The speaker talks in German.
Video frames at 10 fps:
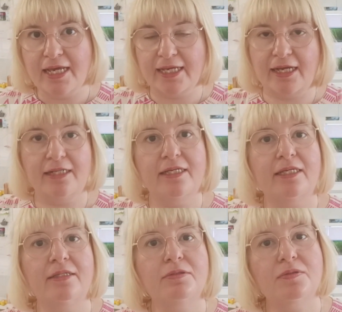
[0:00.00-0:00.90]
Gerade
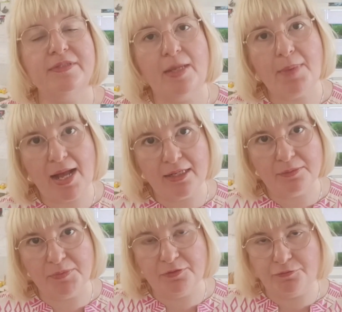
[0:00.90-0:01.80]
im
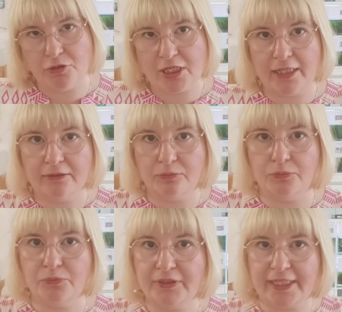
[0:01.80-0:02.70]
Zusammenhang mit Fischhaltung
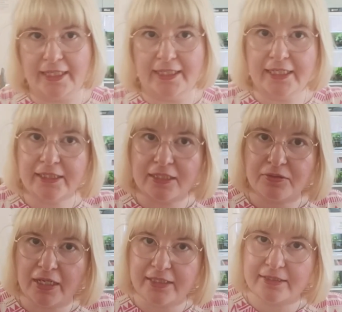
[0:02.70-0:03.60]
und Garnelen,
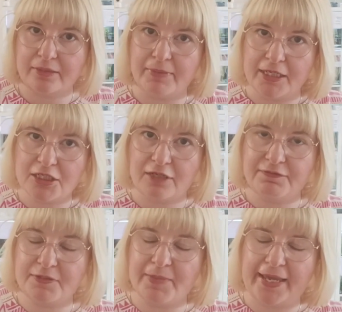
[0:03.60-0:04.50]
also als
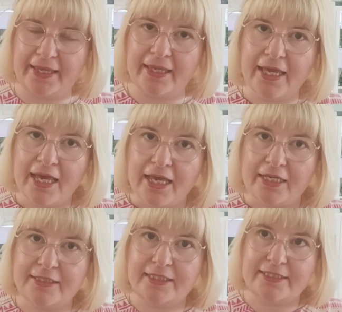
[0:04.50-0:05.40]
Gemeinschaftsbecken,
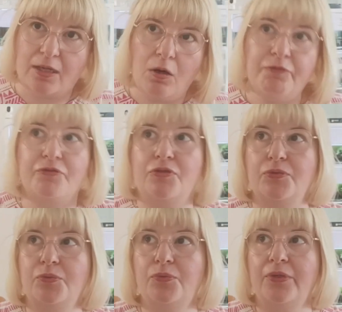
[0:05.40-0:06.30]
ist das ja oft
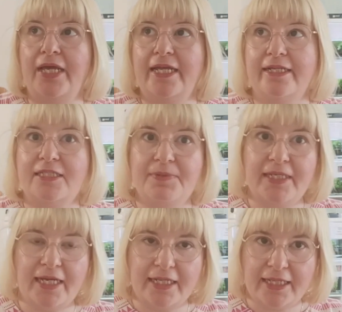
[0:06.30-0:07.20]
so, dass wir die
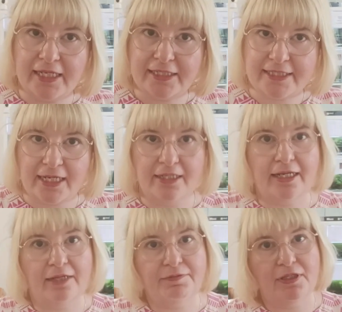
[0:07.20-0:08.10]
Garnelen dann
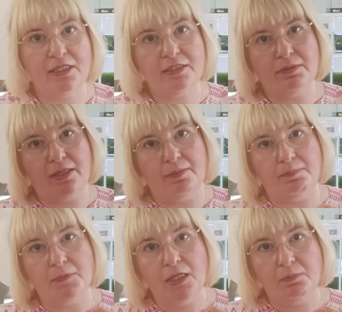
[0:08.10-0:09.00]
ein wenig
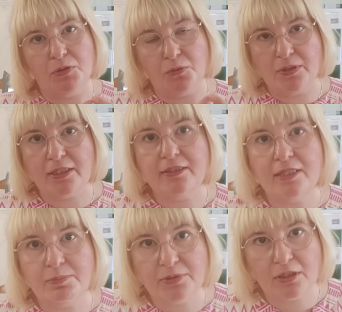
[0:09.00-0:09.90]
ähm, mit höheren
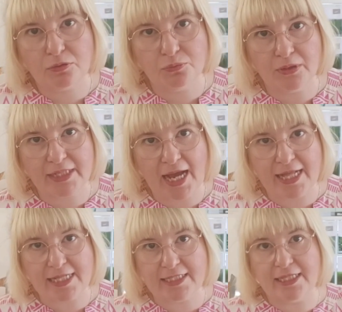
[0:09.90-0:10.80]
Temperaturen Temperaturen
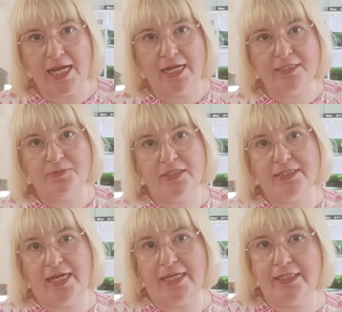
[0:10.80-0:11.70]
halten, als wir
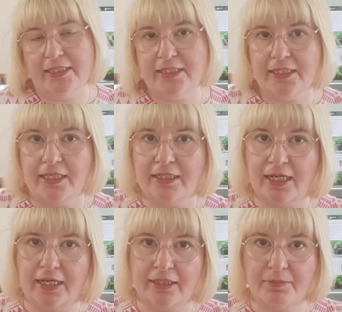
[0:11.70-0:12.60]
das eigentlich in
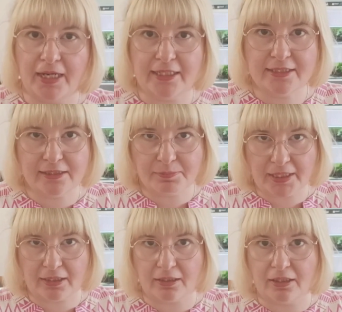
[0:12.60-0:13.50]
einem
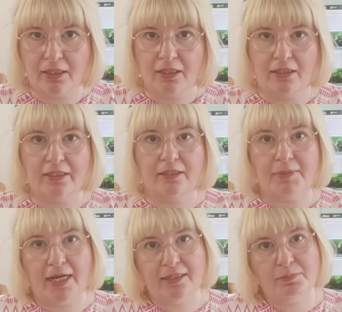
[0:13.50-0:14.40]
Einzelbecken, in
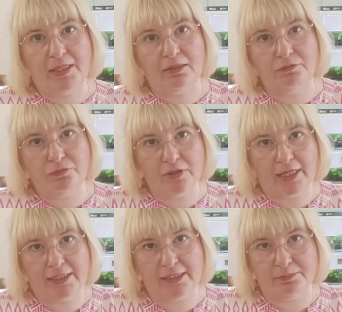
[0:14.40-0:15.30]
einem Artbecken für
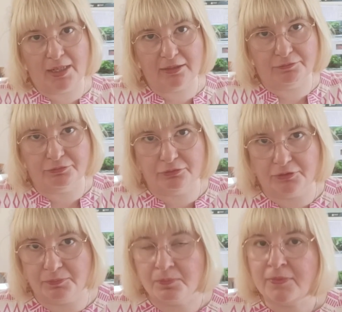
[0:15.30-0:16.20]
Garnelen machen
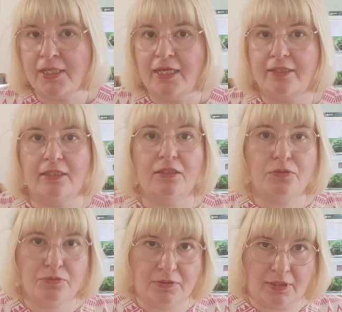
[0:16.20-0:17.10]
würden. Denn
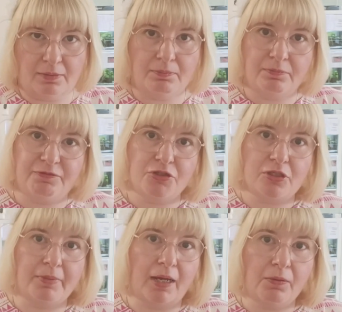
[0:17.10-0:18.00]
die ähm,
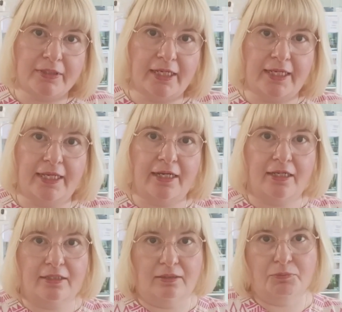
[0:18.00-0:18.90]
Fische brauchen ja
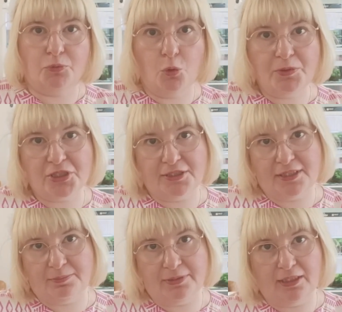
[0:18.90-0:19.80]
eher ähm, tropische
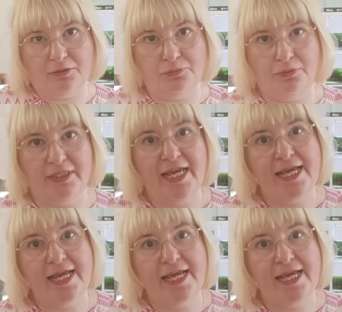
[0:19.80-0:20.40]
Temperaturen.